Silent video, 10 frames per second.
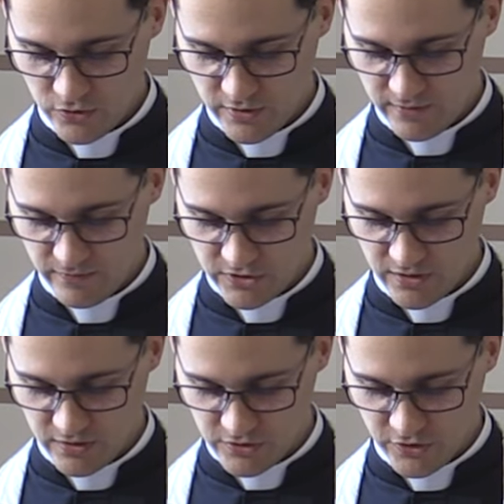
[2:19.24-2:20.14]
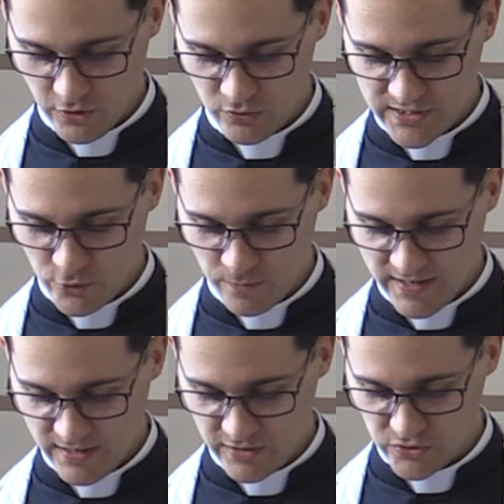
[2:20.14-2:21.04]
który właśnie zdjął ciało
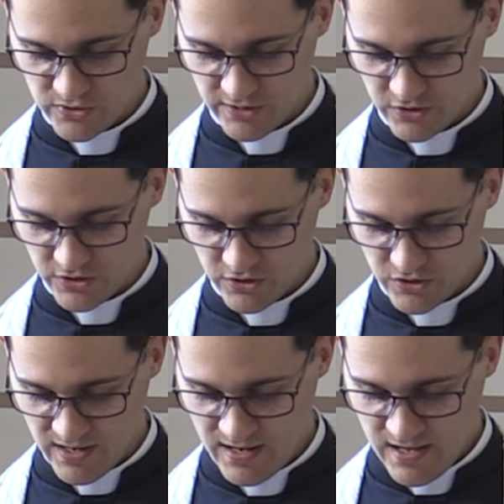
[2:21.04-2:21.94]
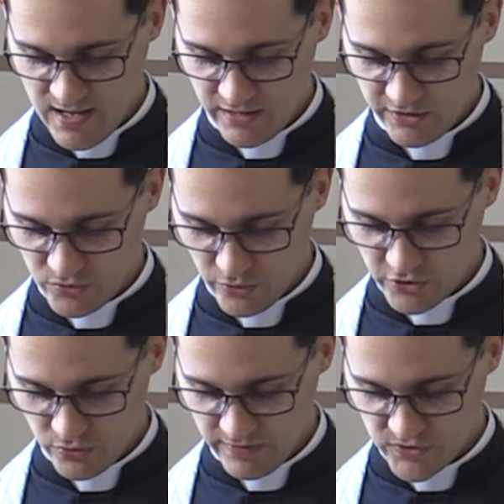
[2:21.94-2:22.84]
Pana Jezusa z krzyża i
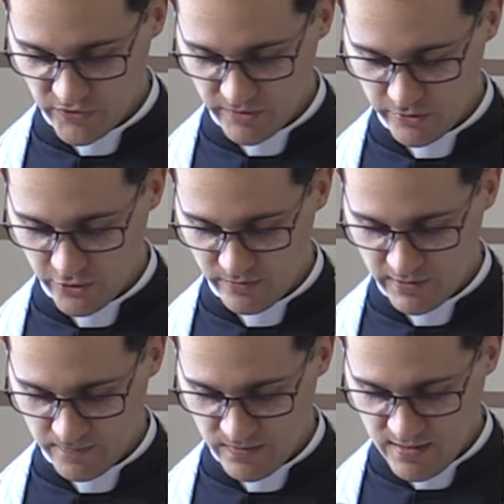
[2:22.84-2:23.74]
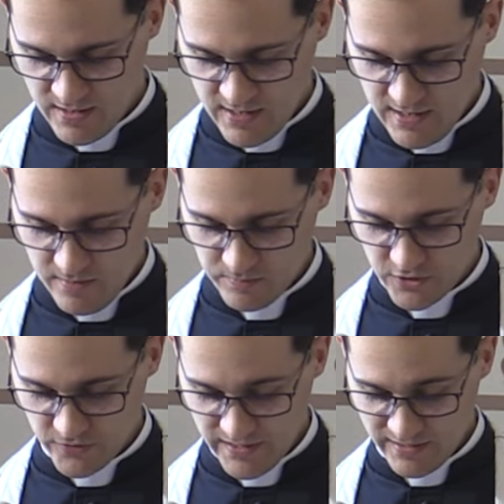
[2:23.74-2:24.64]
złożył je w swoim grobie.
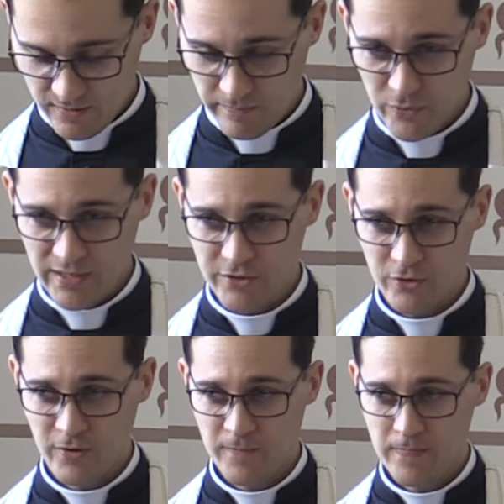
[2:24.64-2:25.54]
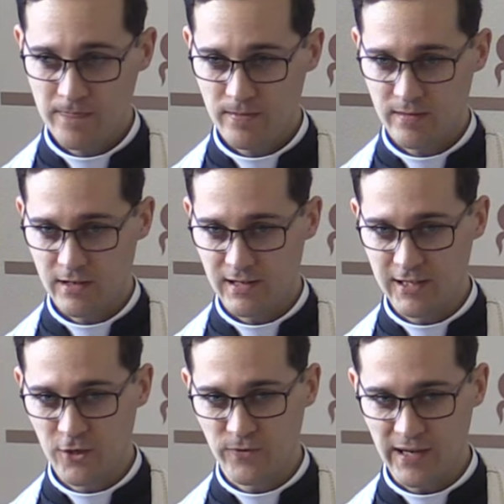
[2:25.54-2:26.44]
Przez wieki była to
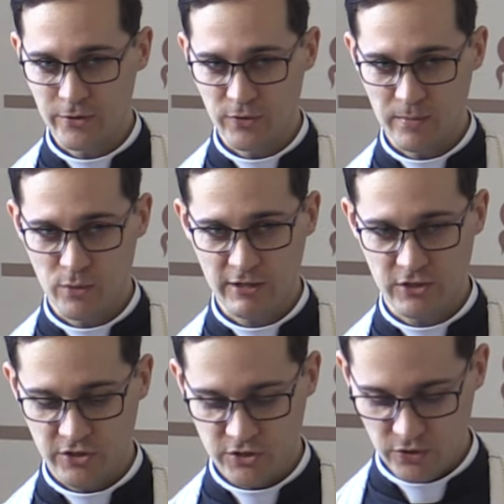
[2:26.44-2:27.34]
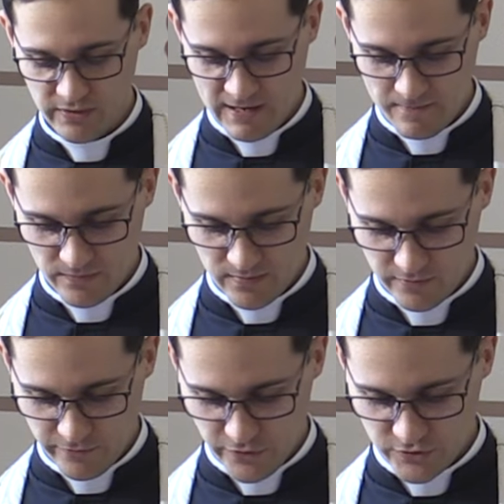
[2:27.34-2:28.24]
relikwia, która była dziedziczona
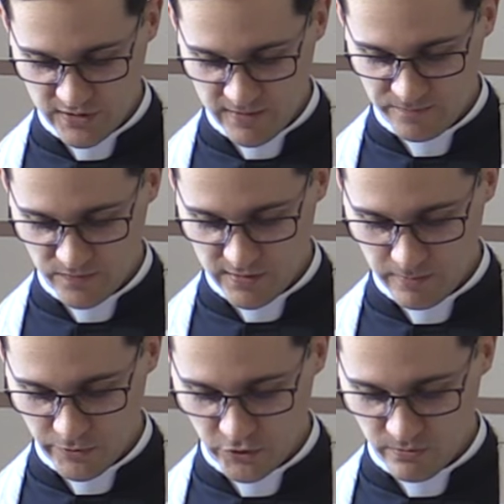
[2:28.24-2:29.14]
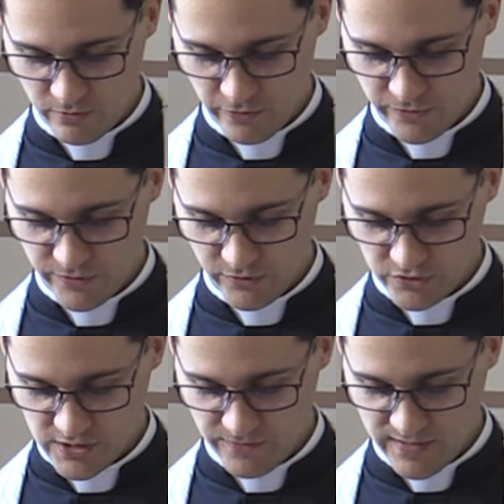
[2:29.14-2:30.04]
w rodzie e, potomków
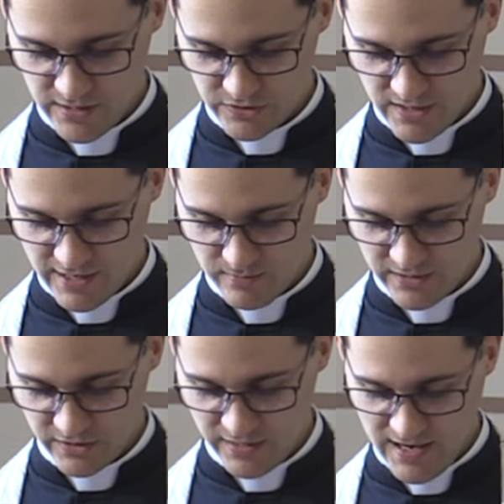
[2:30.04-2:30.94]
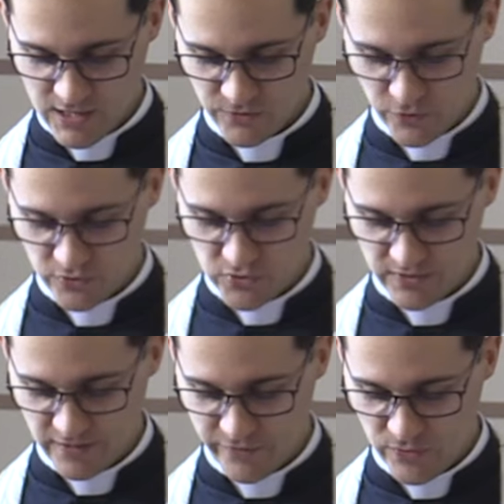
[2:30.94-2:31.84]
Józefa z Arymatei, aż w końcu
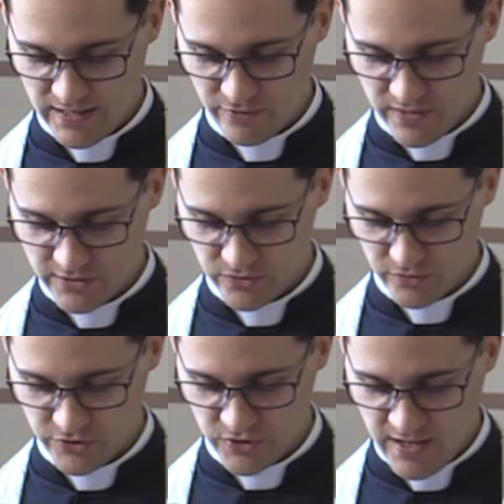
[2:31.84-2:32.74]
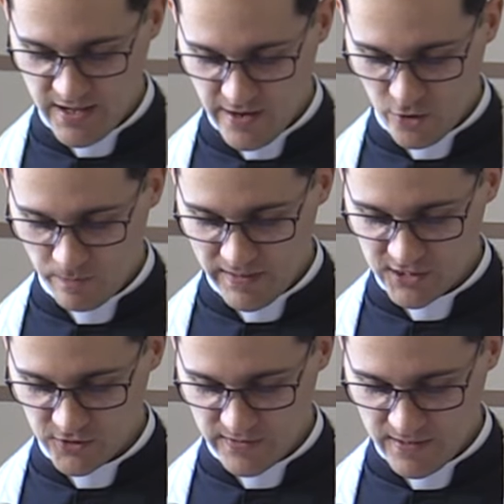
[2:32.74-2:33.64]
trafiła na własność
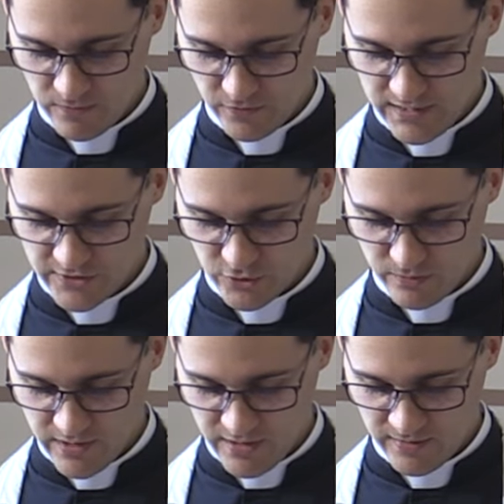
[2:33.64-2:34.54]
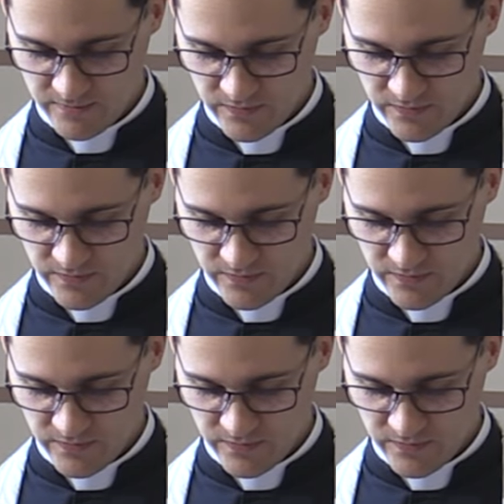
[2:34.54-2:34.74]
opactwa w Glastonbury,